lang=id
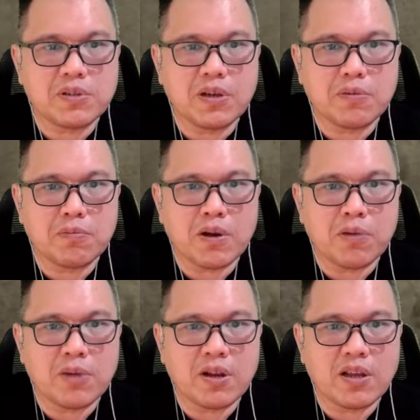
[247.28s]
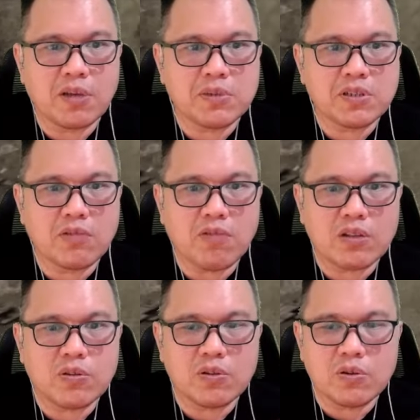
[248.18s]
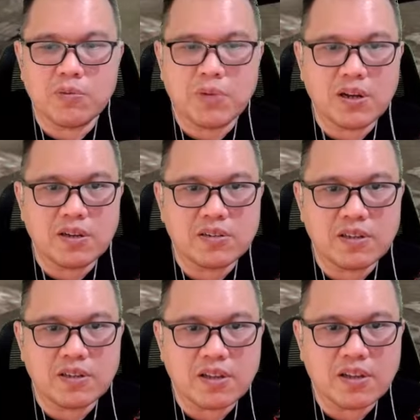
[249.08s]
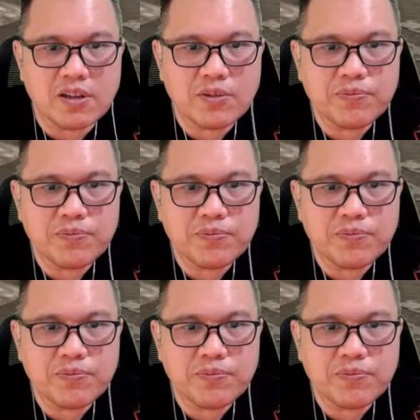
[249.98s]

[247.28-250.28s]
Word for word: bisa mengembalikan mesin waktu atau gimana nih ceritanya?